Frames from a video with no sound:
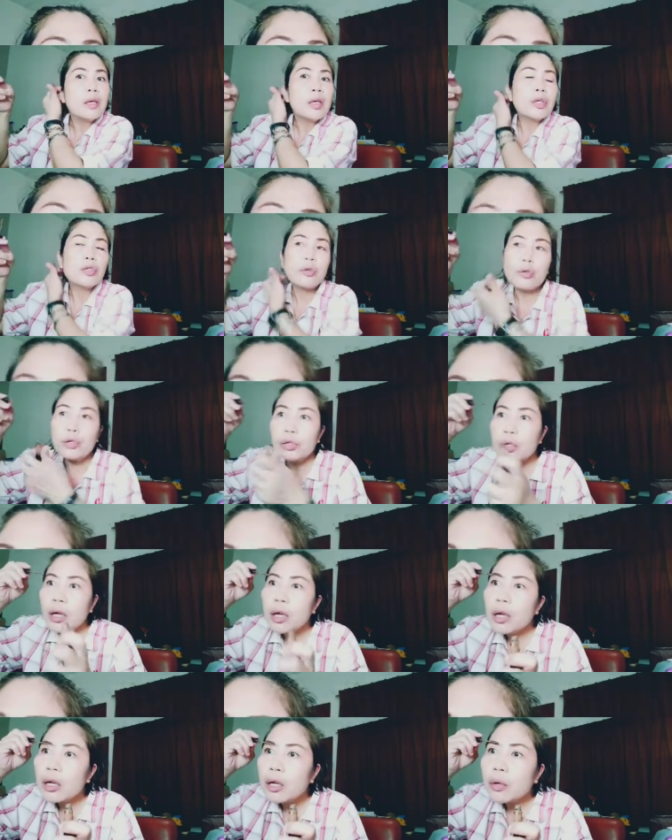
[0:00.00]
So, yun nga
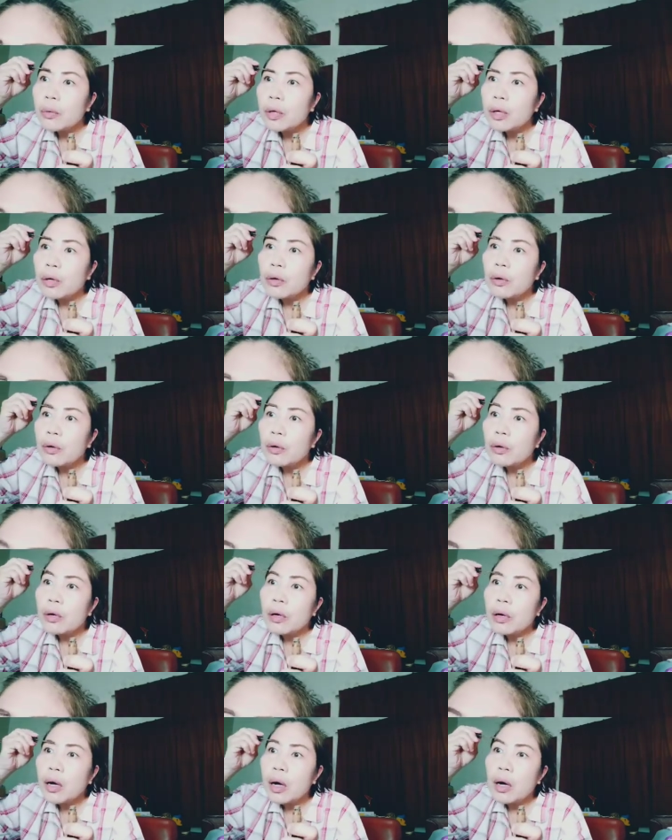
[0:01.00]
gagawin ko.
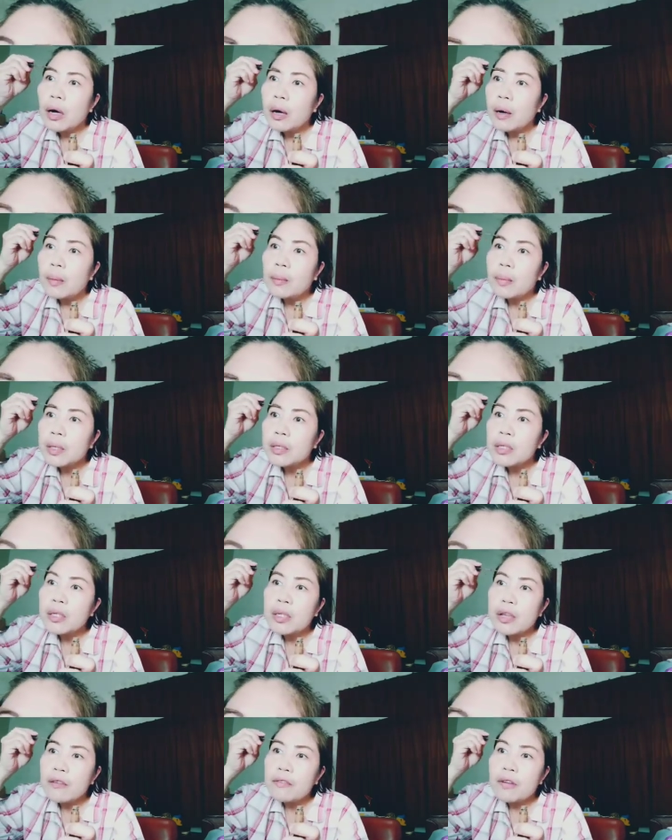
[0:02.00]
Um,
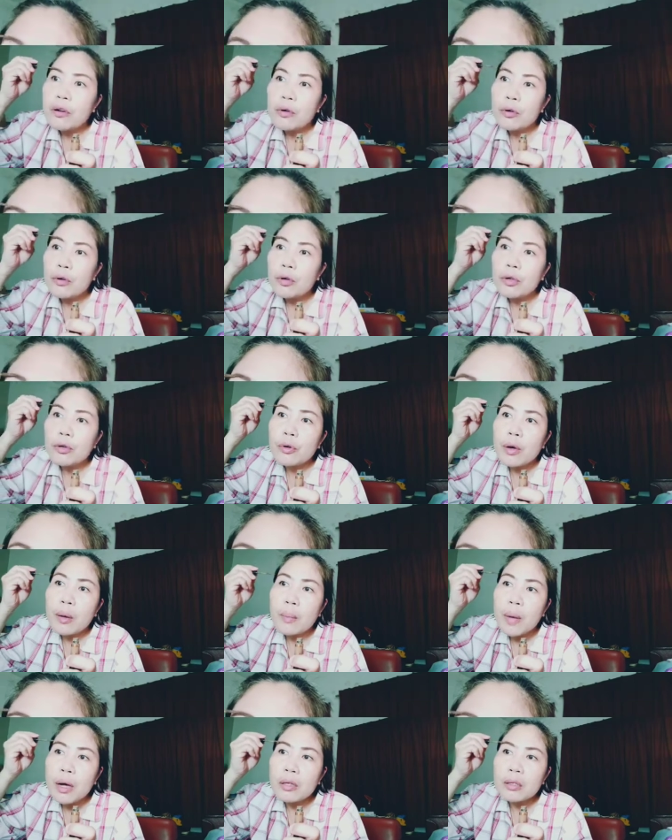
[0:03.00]
magsisave ako yung
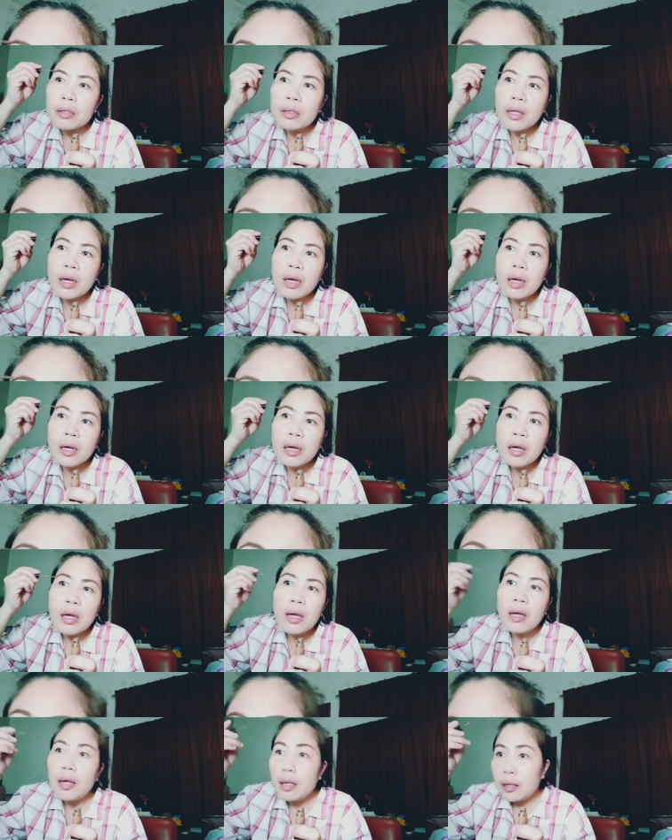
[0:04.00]
amount ng,
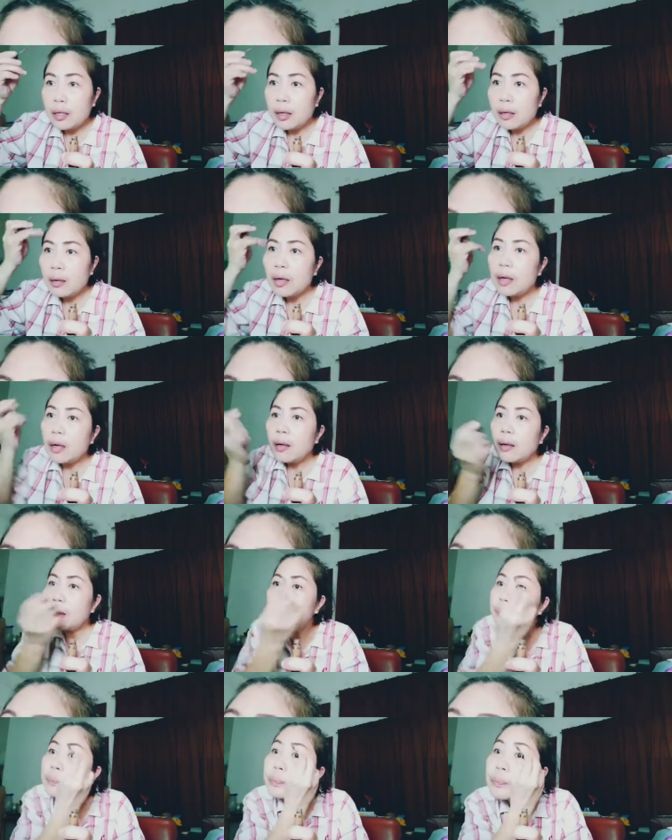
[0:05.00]
ng uh,
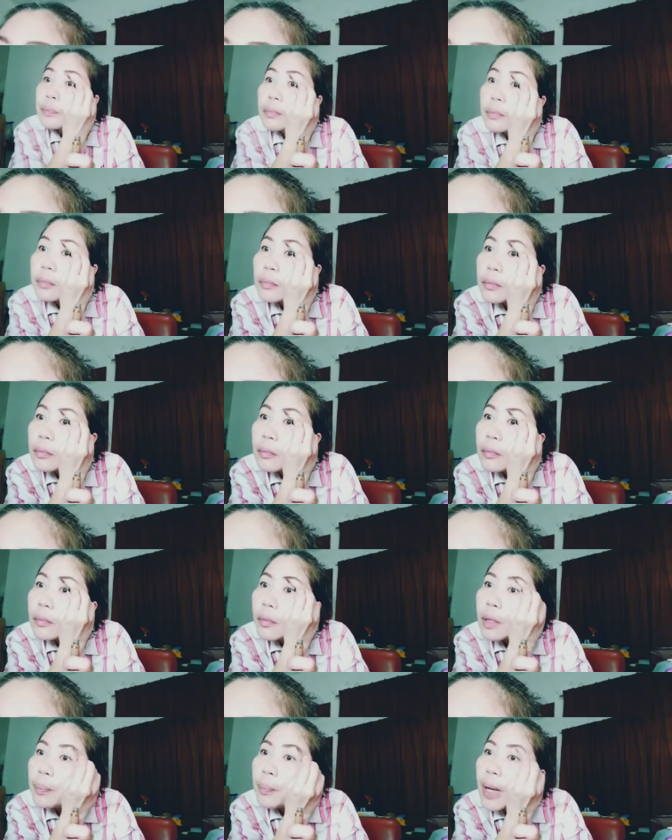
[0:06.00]

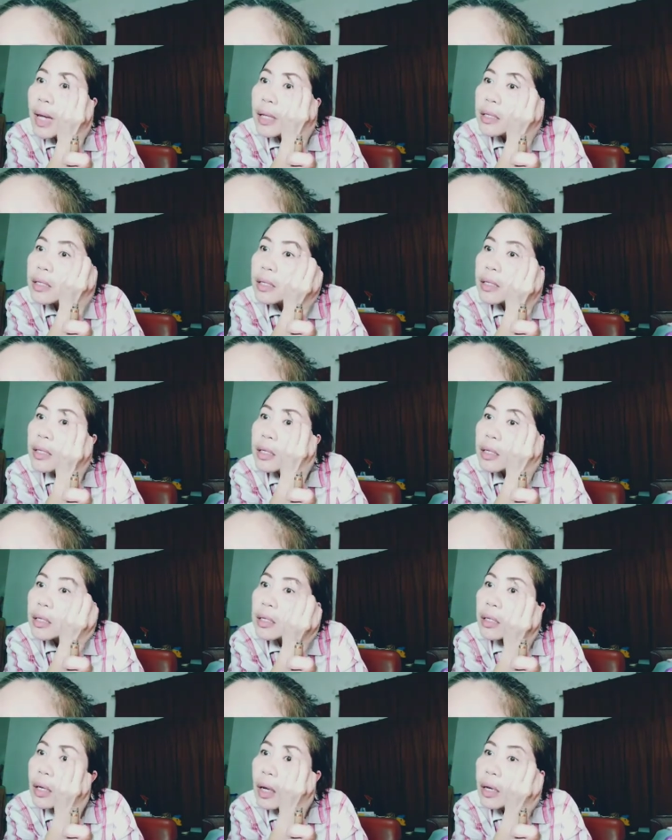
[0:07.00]
pads.
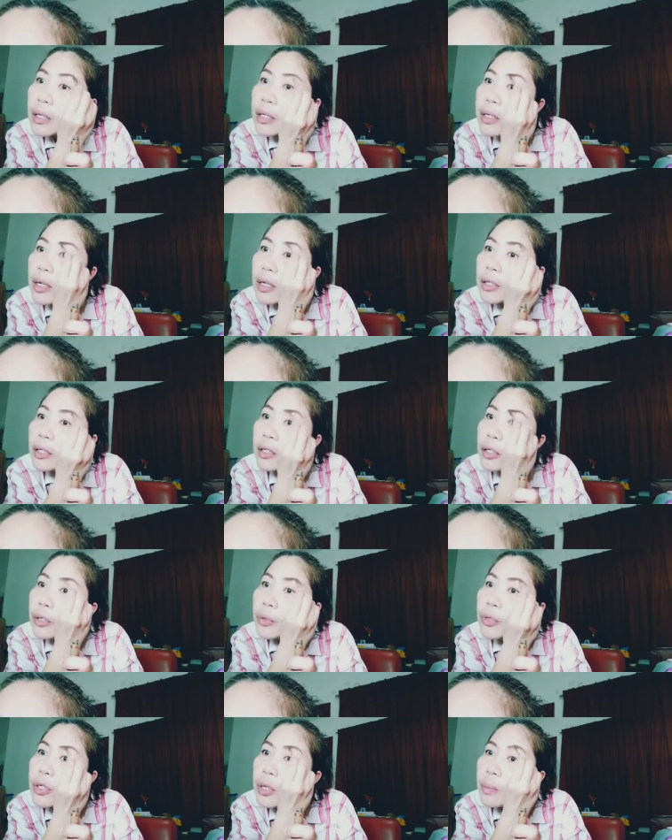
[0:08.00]
I started
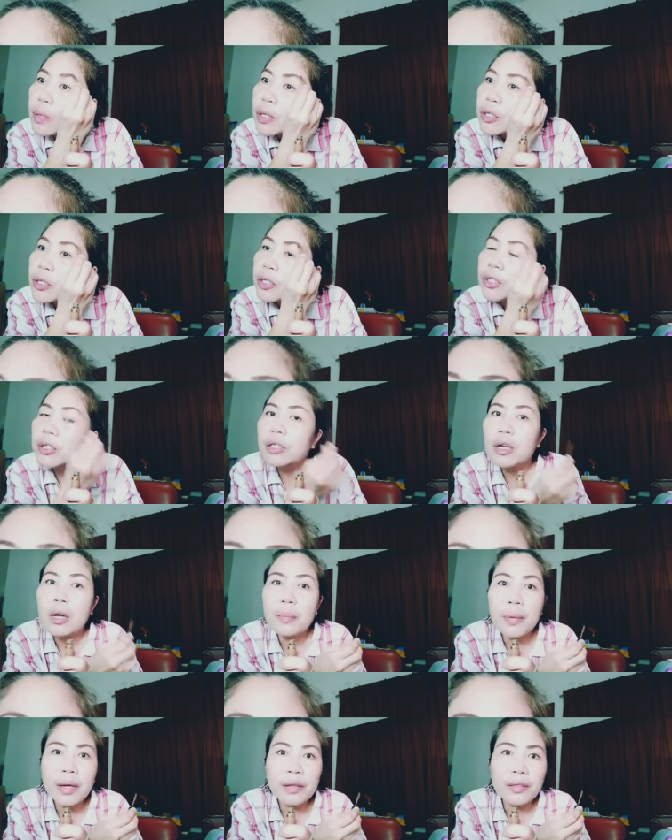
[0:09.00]
using menstrual
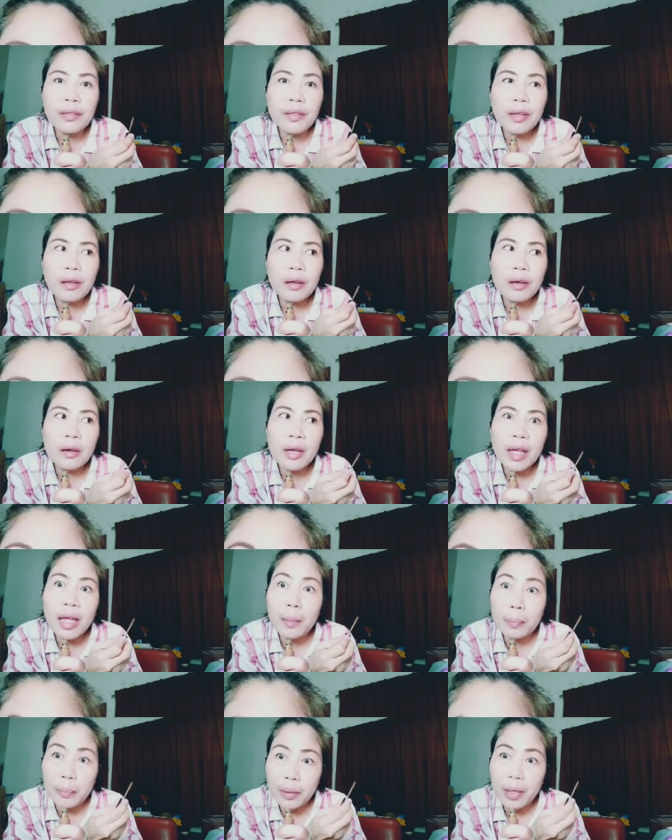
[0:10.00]
cup, I think,
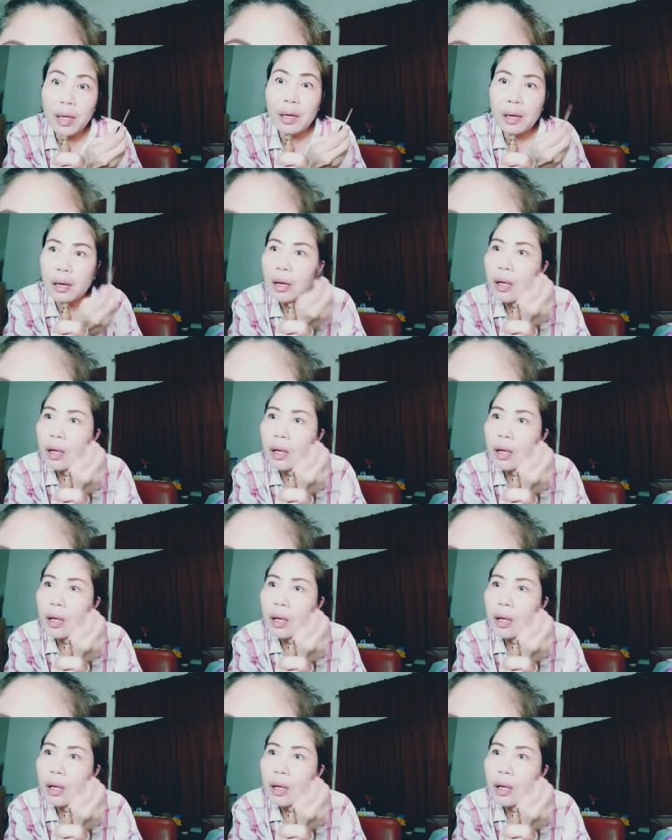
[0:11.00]
April